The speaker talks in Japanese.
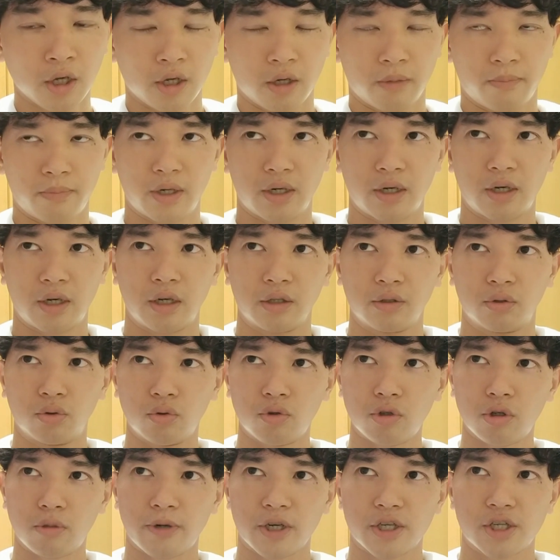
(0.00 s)
まあ、
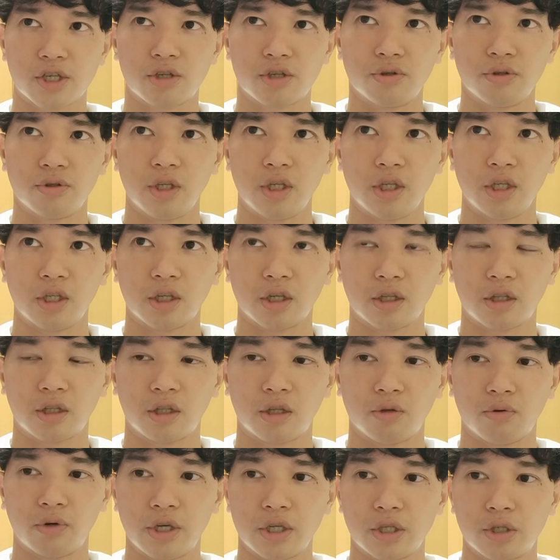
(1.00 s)
堂橋君に至っ
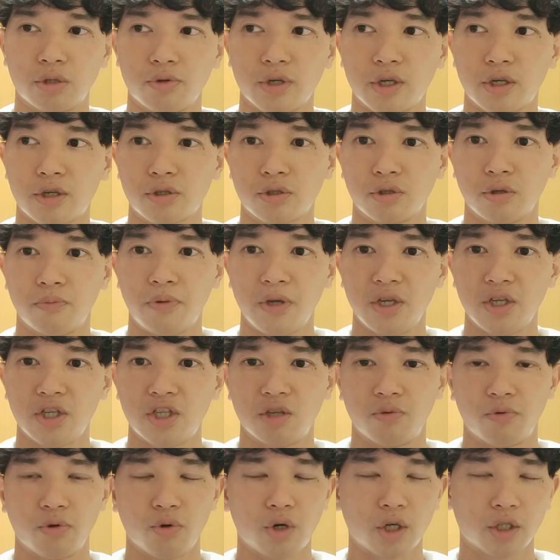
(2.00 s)
ては S ワークスのベンチ
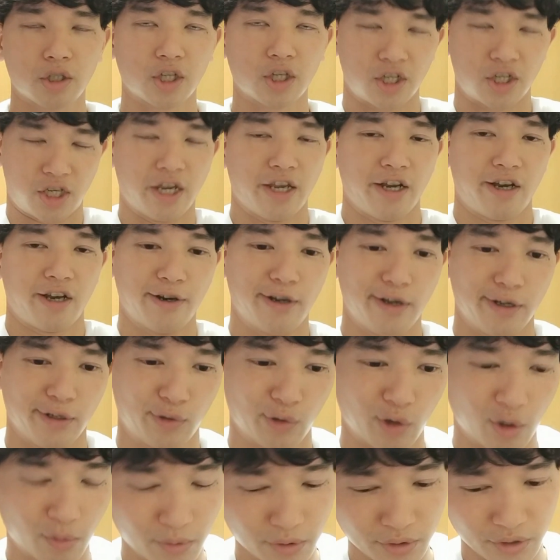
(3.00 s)
でも良かったんじゃないかな
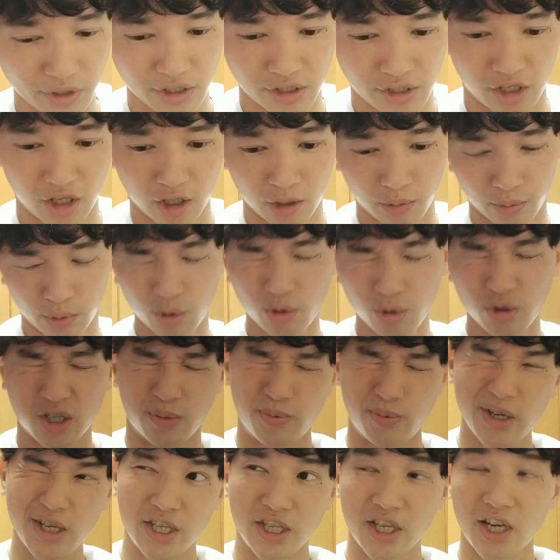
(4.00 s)
と思うんですけど当時
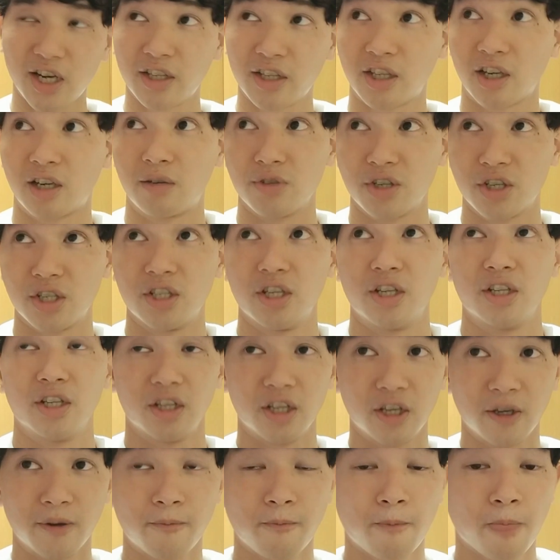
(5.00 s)
ベンチなかったかもしれないんで
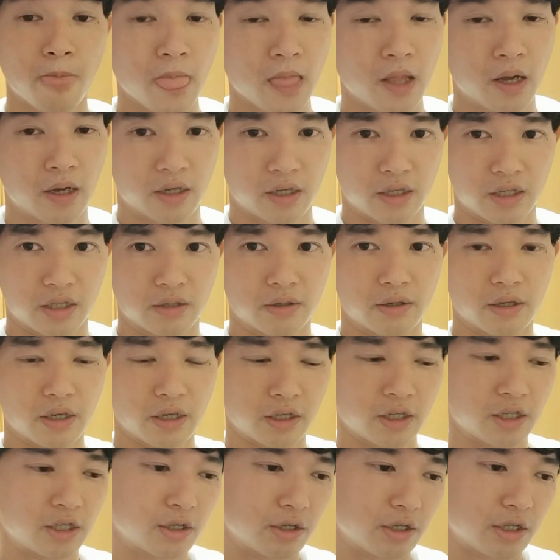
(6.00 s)
ね、
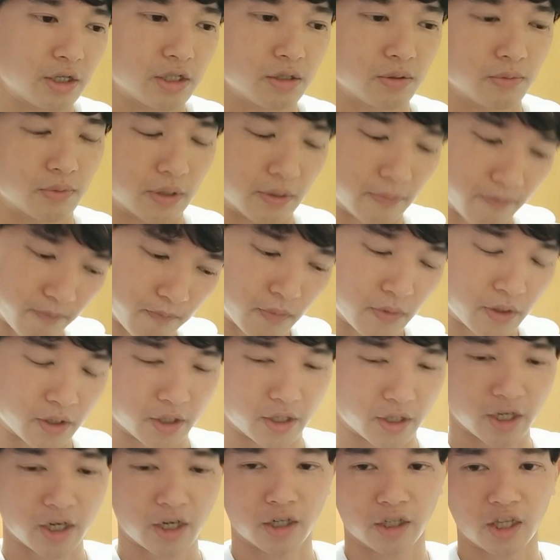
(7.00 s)
えー、
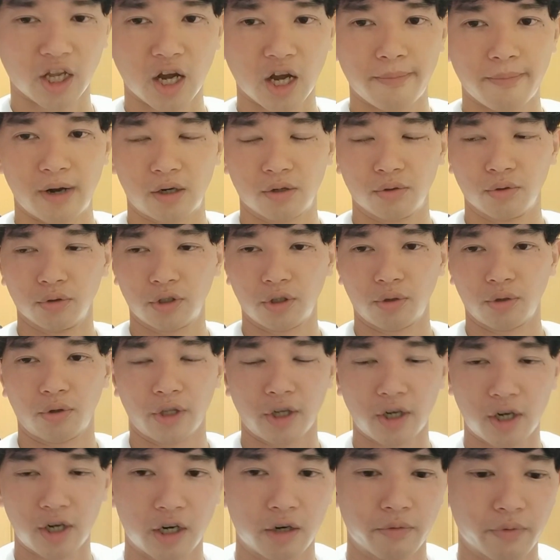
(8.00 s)
だからターマック乗ってるの
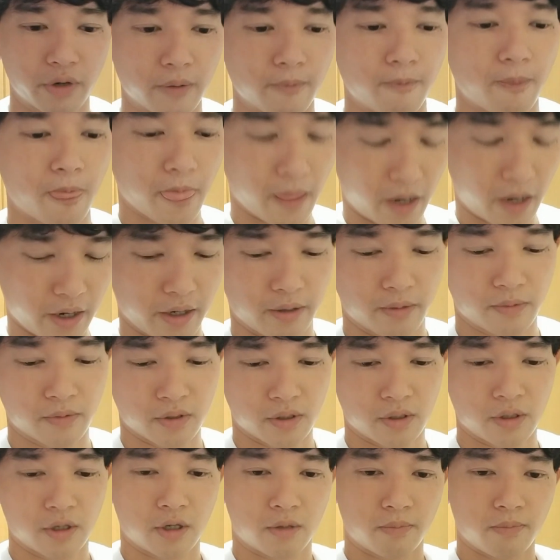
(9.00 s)
かな彼ははい
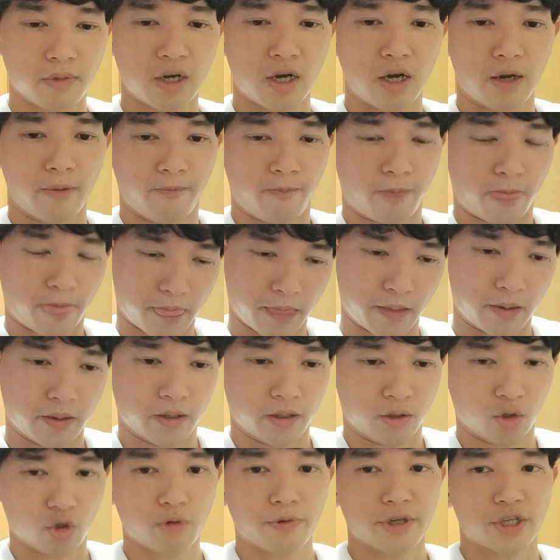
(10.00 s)
まあ
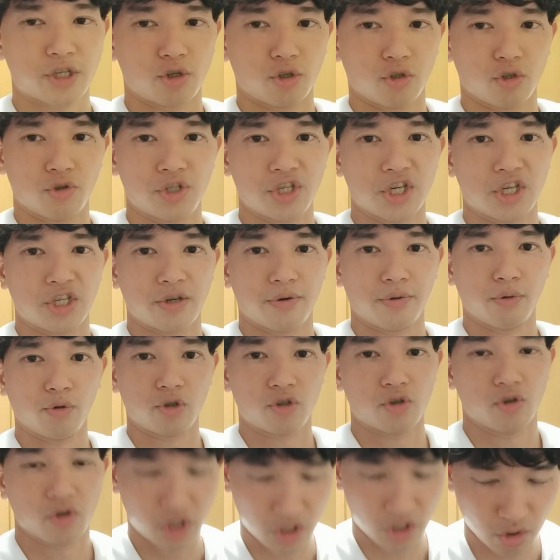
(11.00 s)
堂橋君の自転車を
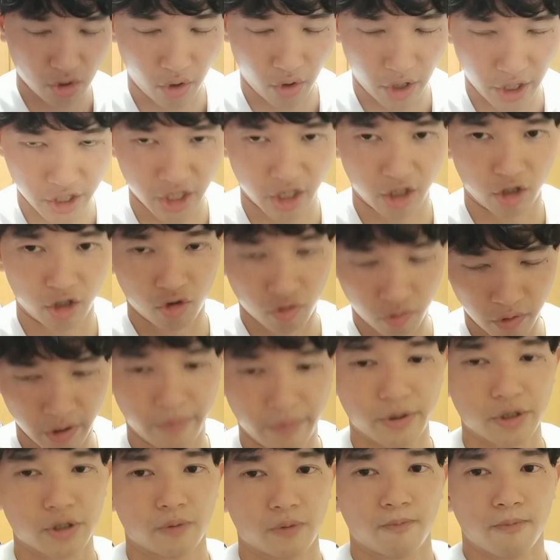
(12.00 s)
後々紹介したいと思
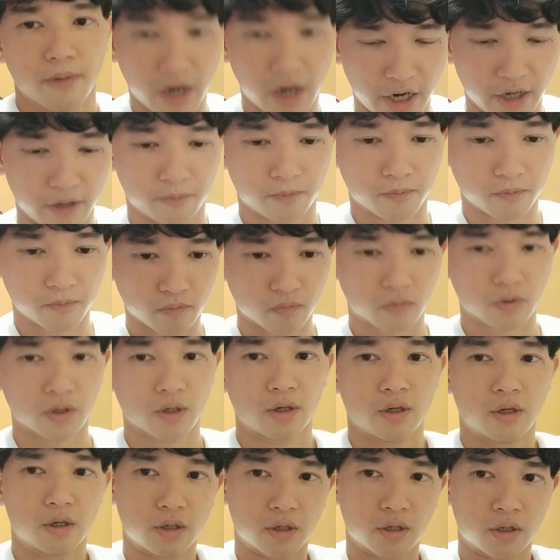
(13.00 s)
いますはい
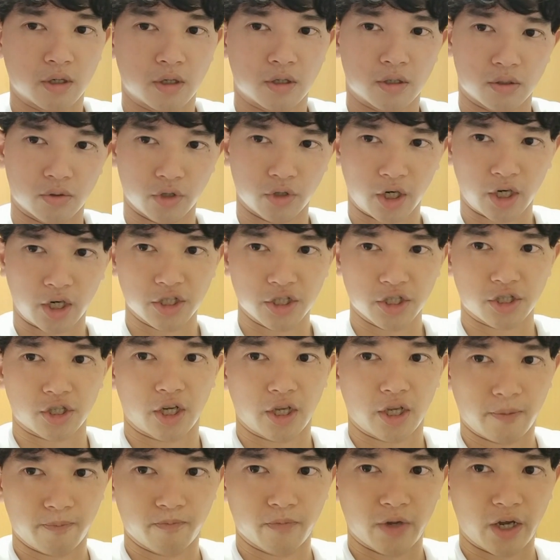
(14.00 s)
そんな感じです
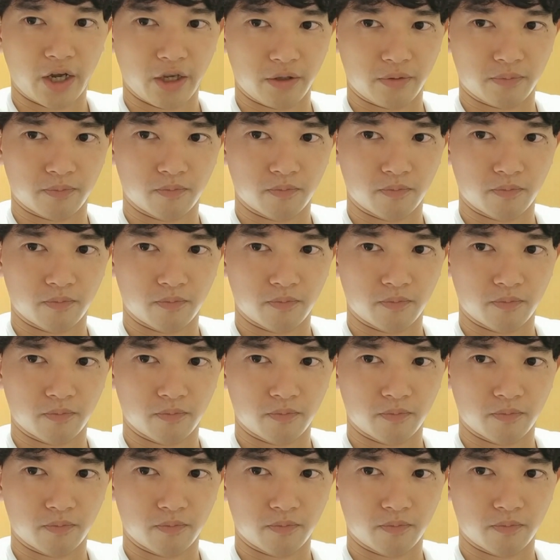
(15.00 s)
かねはい